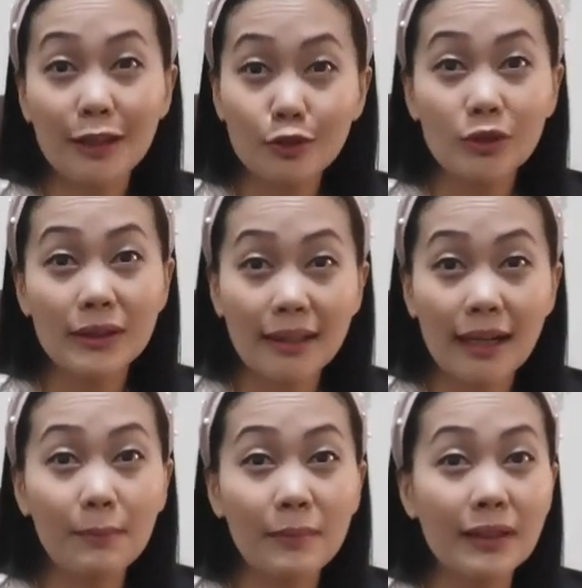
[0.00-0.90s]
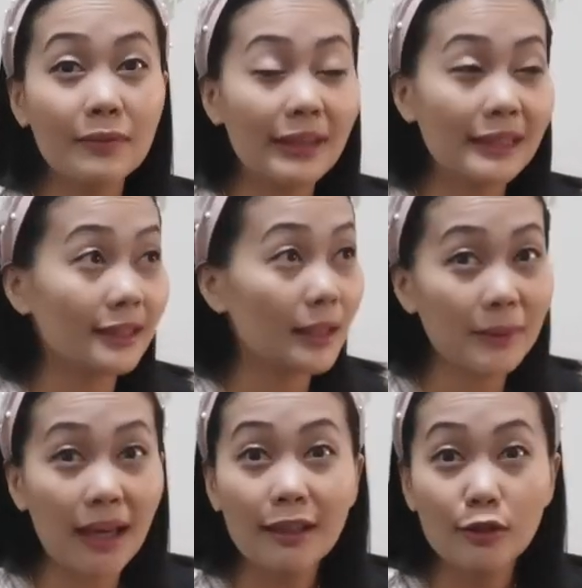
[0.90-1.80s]
kasus yang rahim ada varises
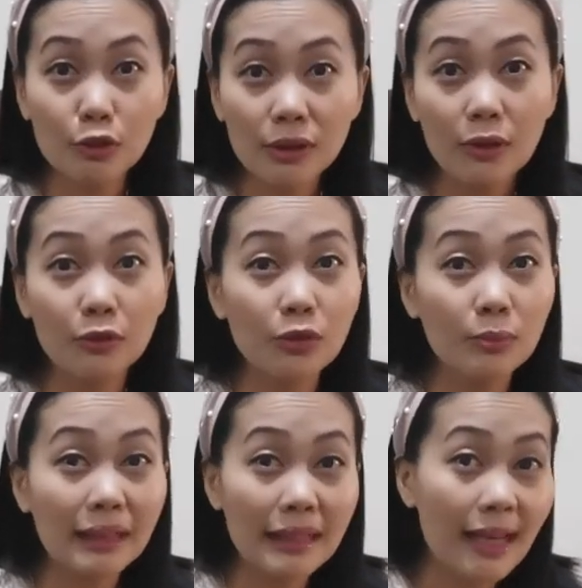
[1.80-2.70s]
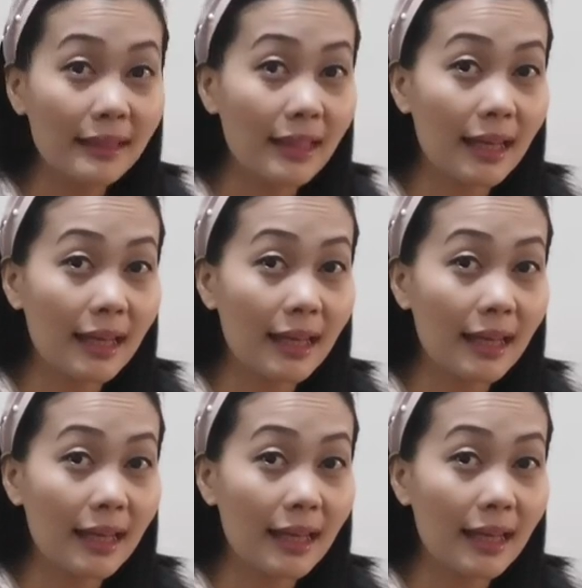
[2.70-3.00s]
tapi agak susah untuk melihat